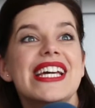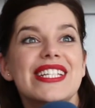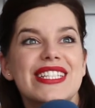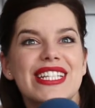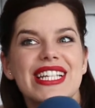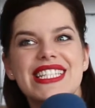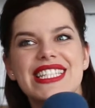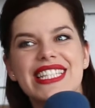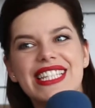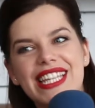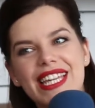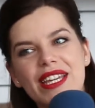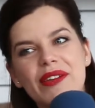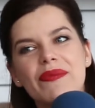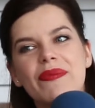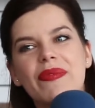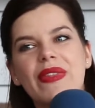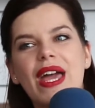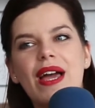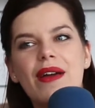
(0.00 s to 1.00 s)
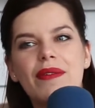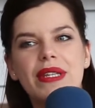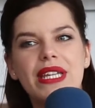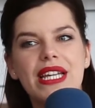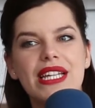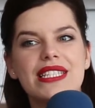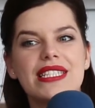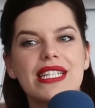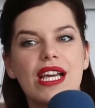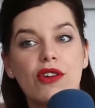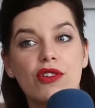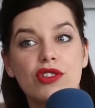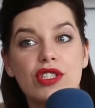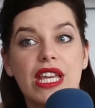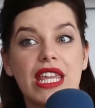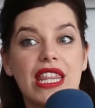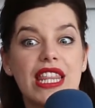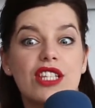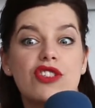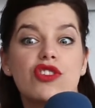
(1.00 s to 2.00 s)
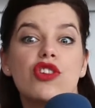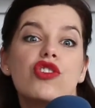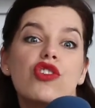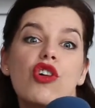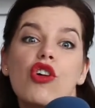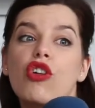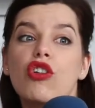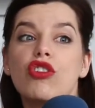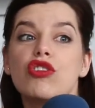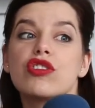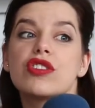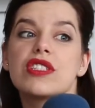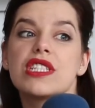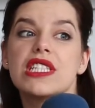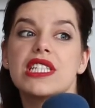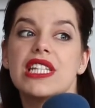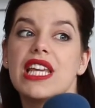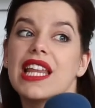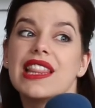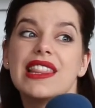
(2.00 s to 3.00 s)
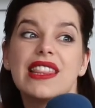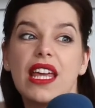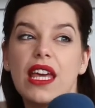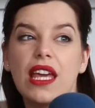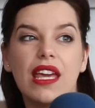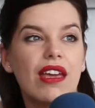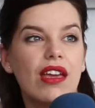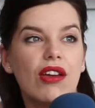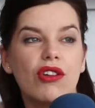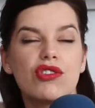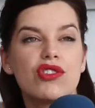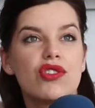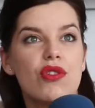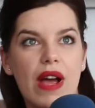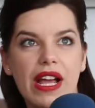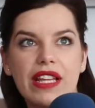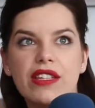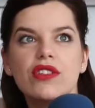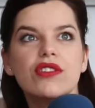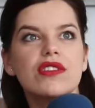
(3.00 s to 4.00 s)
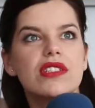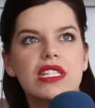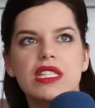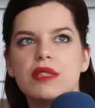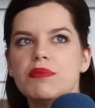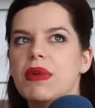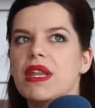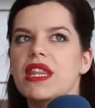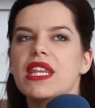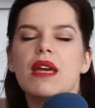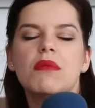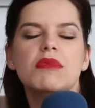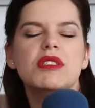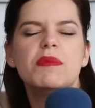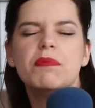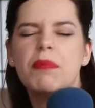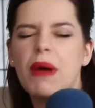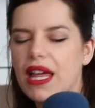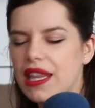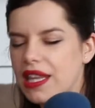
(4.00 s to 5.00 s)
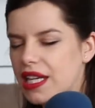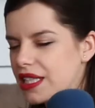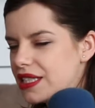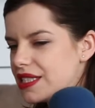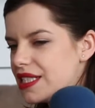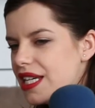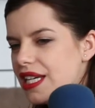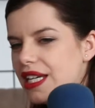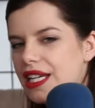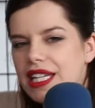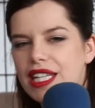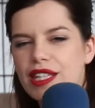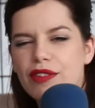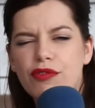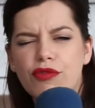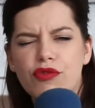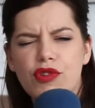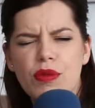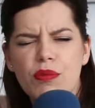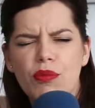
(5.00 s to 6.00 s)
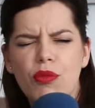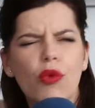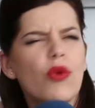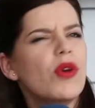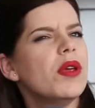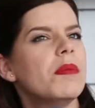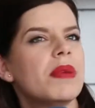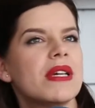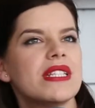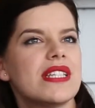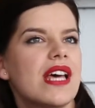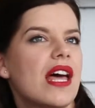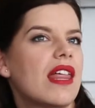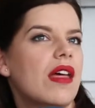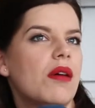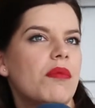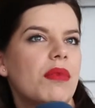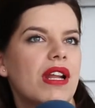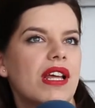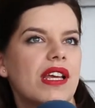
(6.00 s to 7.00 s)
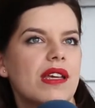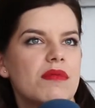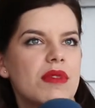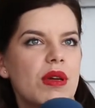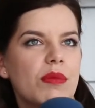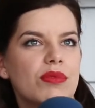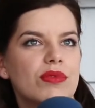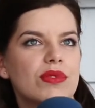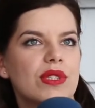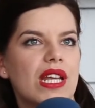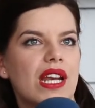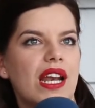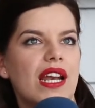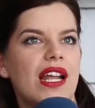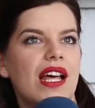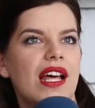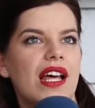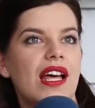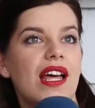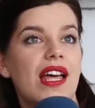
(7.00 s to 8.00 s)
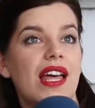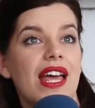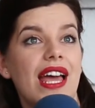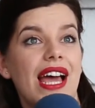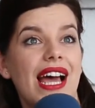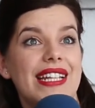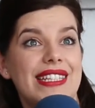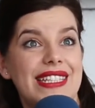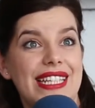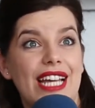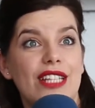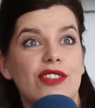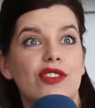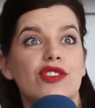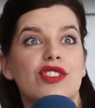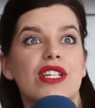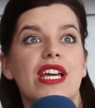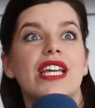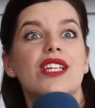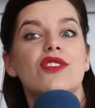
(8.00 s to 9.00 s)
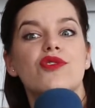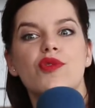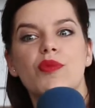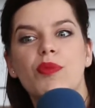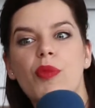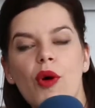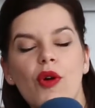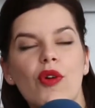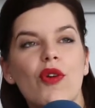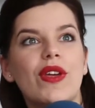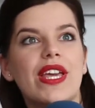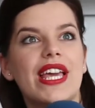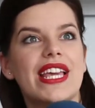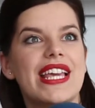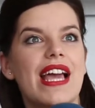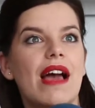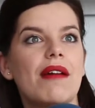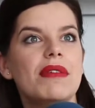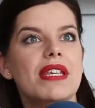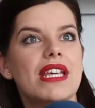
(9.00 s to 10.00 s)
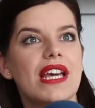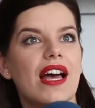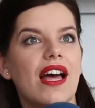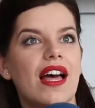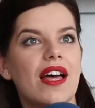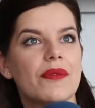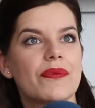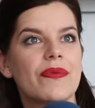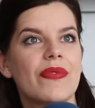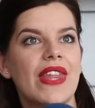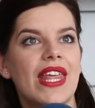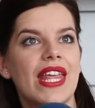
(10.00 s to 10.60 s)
O sea, sí que había esa cosa, y de hecho yo con siete, ocho años les pedí a mis padres y fui muy pesada para que me apuntaran a, teatro, o sea que supongo que ya había